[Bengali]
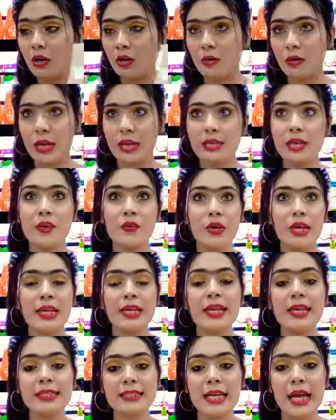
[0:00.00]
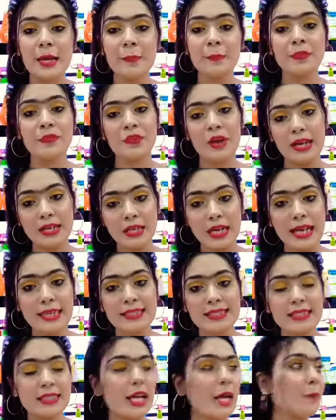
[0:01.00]
একটা রিঙ্কেল টাইপ ফাইন
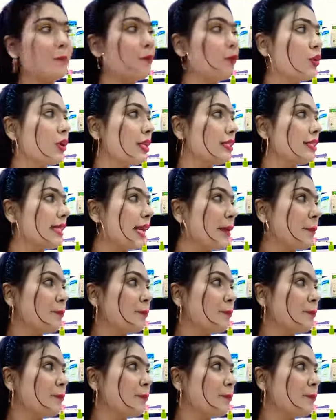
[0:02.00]
টাইপ করে যায়